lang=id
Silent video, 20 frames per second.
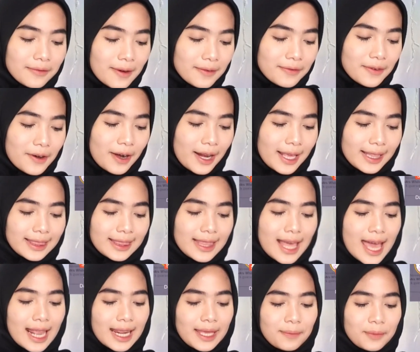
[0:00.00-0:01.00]
favorit
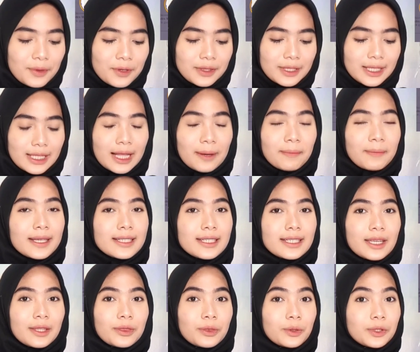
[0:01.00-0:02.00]
dari Beauty Lab
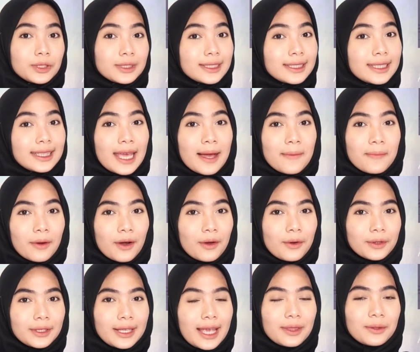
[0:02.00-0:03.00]
Inci itu setiap
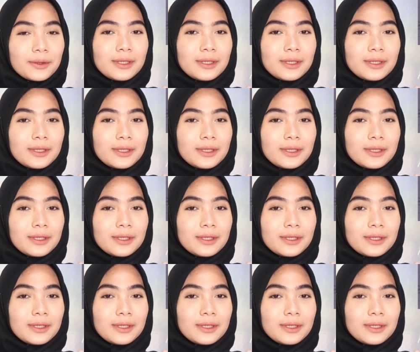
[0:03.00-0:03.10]
produknya